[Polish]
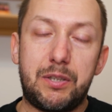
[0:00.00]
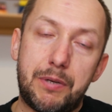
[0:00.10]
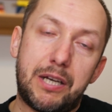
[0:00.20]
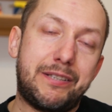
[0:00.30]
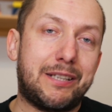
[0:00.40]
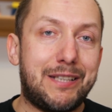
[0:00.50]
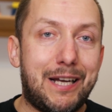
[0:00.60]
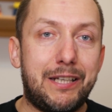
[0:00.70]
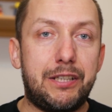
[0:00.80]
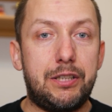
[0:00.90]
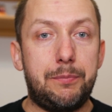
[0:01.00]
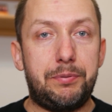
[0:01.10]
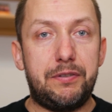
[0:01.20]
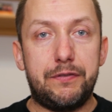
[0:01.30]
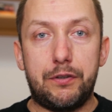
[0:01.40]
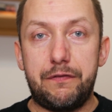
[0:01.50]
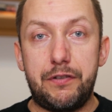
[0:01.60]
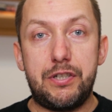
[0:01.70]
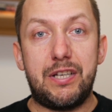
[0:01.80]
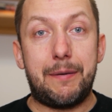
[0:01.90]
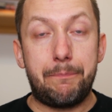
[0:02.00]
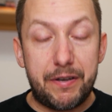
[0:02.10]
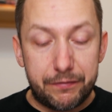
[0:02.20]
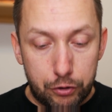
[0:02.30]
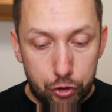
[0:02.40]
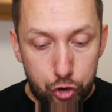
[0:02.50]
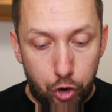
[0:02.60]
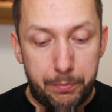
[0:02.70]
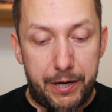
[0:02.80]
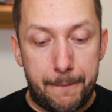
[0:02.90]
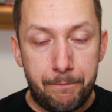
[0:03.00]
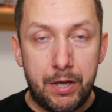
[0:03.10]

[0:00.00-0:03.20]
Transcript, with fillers: chmiel i tak dalej i piwo wyjdzie na pewno dobre.